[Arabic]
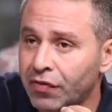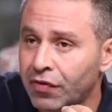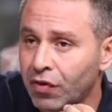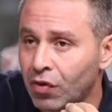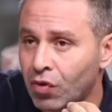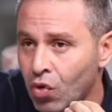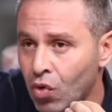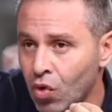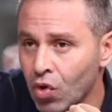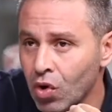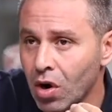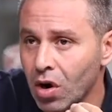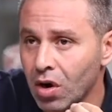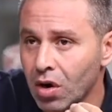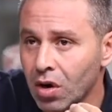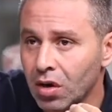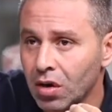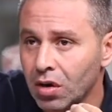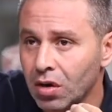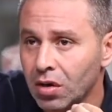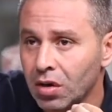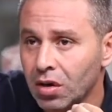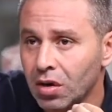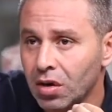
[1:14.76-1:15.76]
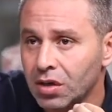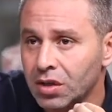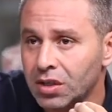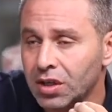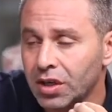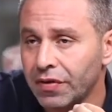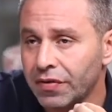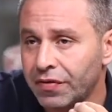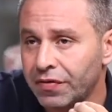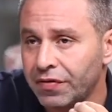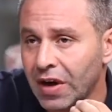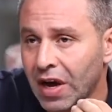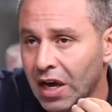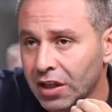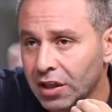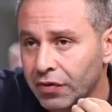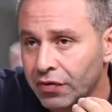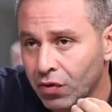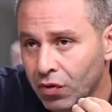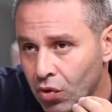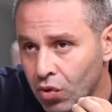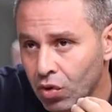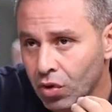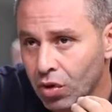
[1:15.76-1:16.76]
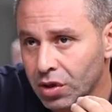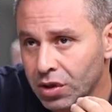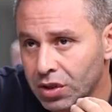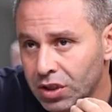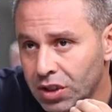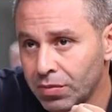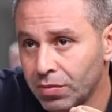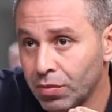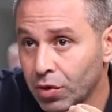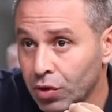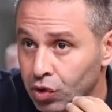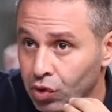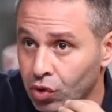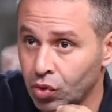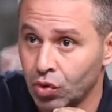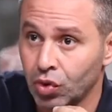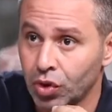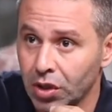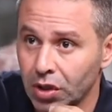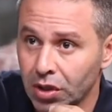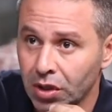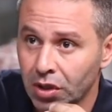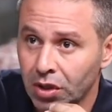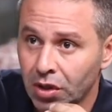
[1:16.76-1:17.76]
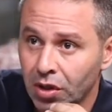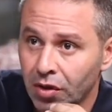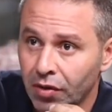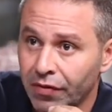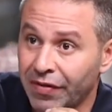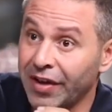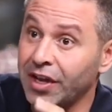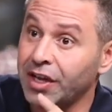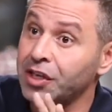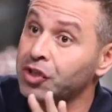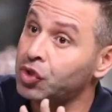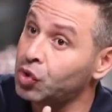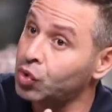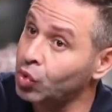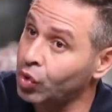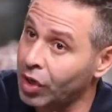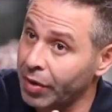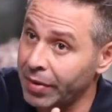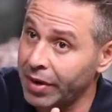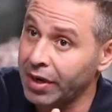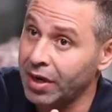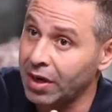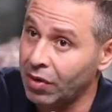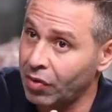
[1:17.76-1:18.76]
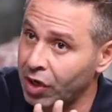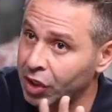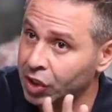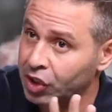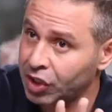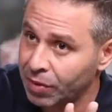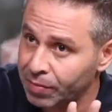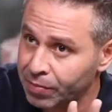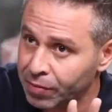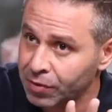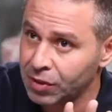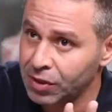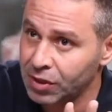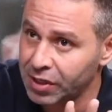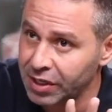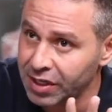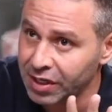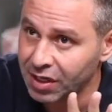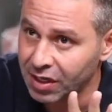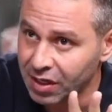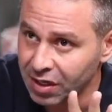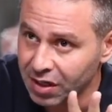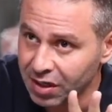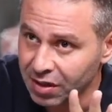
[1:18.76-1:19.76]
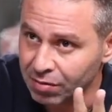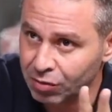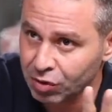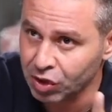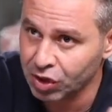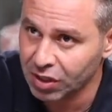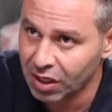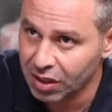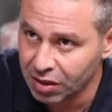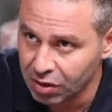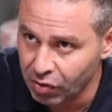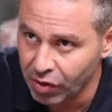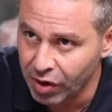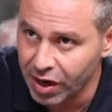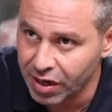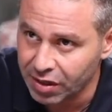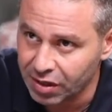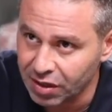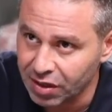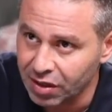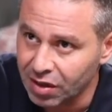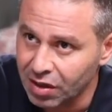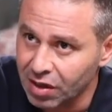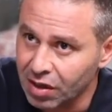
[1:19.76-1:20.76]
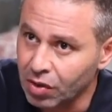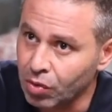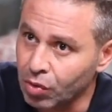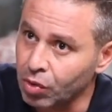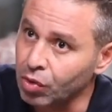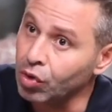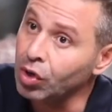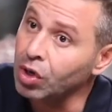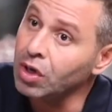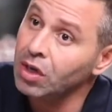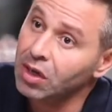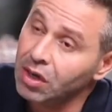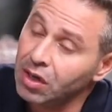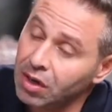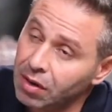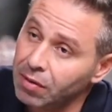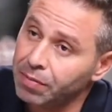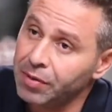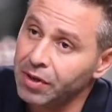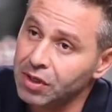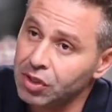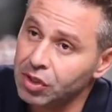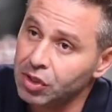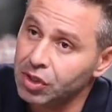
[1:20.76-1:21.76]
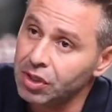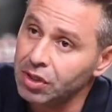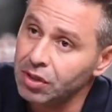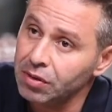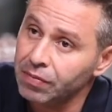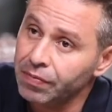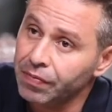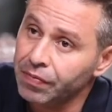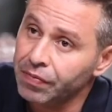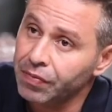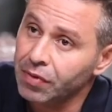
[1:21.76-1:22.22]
في الكوره طبعا سيف في حد في الكوره يسيب برشلونه في عزه كمان كان واخد تشامبيونز آه. ليج مش زي دلوقتي ويروح بي اس جي دي